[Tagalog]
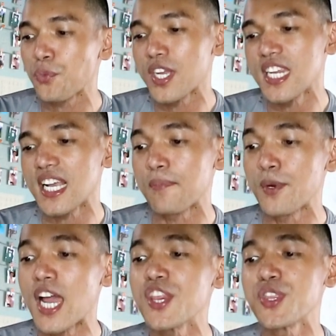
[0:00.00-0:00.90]
for winning a
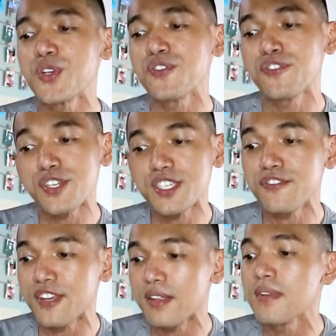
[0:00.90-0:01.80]
brand new
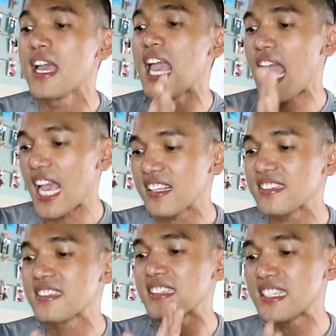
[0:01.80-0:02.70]
Fujifilm
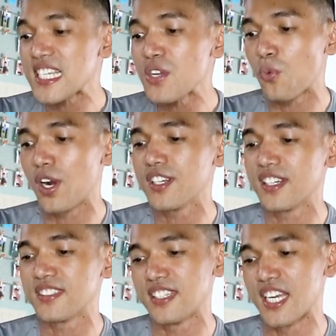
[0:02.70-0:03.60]

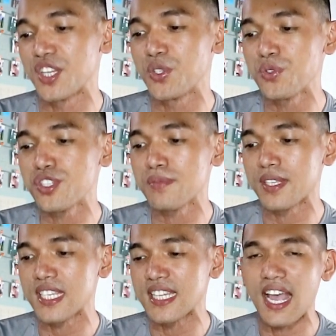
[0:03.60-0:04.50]
X-T100 Eugene
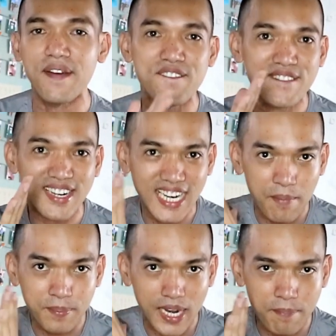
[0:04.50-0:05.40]
Medina
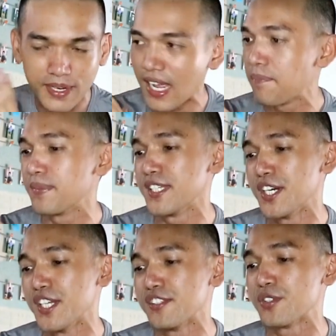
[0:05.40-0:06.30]
clap, clap, clap.
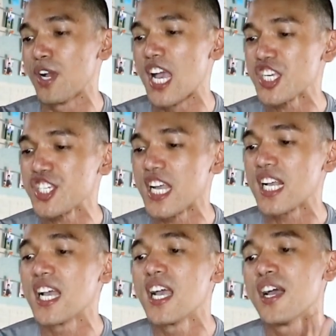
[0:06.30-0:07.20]
Yun, so
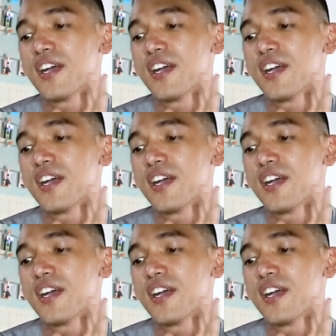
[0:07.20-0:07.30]
hashtag,